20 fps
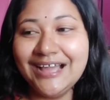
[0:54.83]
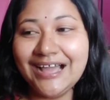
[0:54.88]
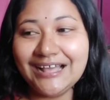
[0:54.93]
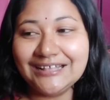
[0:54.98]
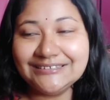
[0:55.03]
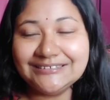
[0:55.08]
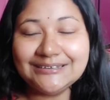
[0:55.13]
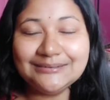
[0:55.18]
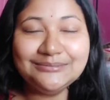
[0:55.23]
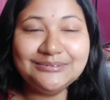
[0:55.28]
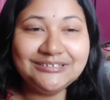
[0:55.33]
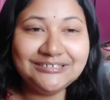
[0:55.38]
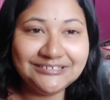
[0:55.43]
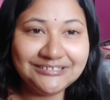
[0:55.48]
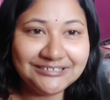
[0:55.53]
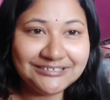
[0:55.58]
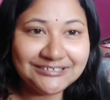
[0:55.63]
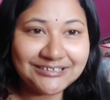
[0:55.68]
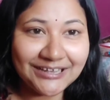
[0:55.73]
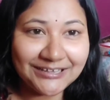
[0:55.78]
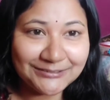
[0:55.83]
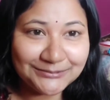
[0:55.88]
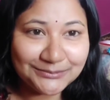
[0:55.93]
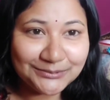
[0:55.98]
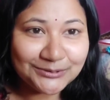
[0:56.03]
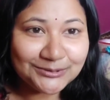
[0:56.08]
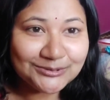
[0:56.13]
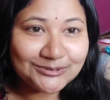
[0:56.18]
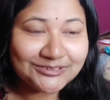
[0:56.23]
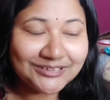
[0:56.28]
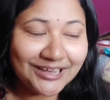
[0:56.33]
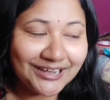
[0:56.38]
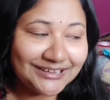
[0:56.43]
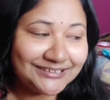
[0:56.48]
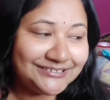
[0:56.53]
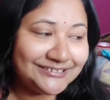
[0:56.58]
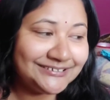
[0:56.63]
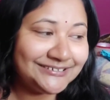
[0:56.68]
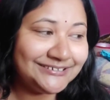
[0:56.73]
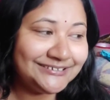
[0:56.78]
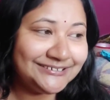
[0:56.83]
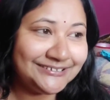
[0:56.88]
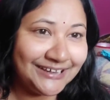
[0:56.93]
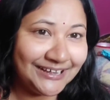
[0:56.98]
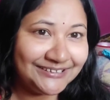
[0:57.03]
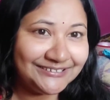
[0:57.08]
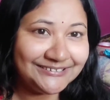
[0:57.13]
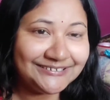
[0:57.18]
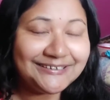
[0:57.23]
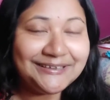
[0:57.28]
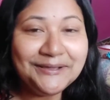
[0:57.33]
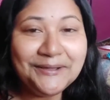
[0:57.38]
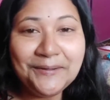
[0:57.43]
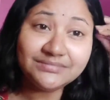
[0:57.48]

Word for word: আজকে আমি নিজেই সাজবো তো দেখা যাক কি সাজি